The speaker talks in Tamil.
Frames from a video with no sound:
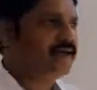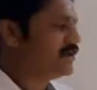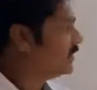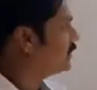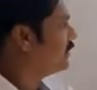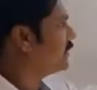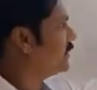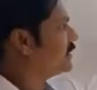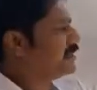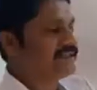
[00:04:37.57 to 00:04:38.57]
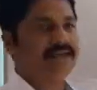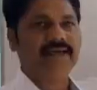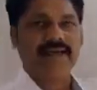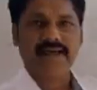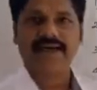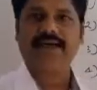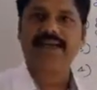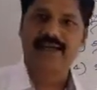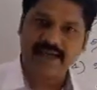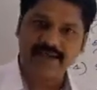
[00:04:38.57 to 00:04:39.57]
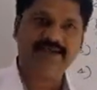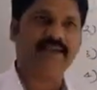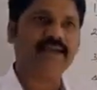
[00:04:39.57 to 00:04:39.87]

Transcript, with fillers: இருந்திருக்கின்றது என்ற அந்த கருத்தை